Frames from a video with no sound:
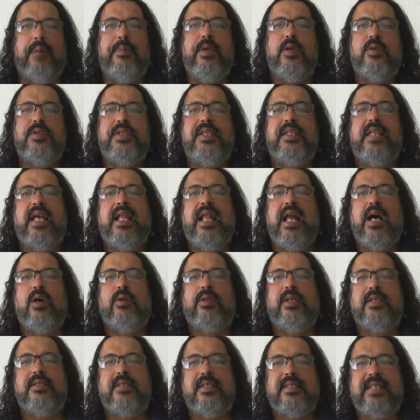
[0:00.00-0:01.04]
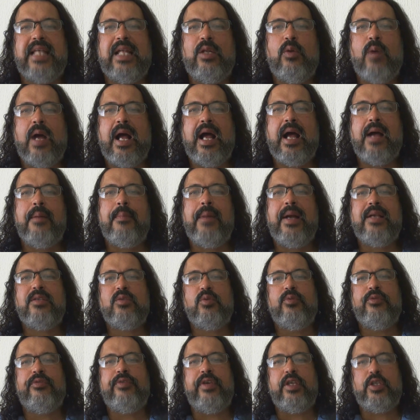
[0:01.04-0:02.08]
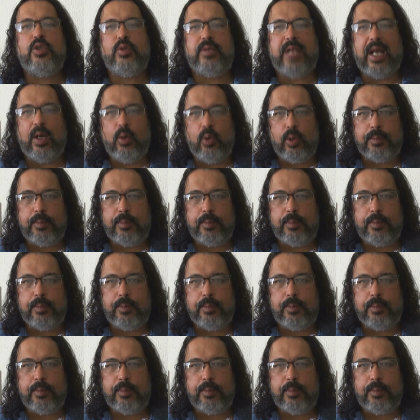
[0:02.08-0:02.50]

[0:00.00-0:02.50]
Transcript: Amigos internautas, está no ar mais um vídeo da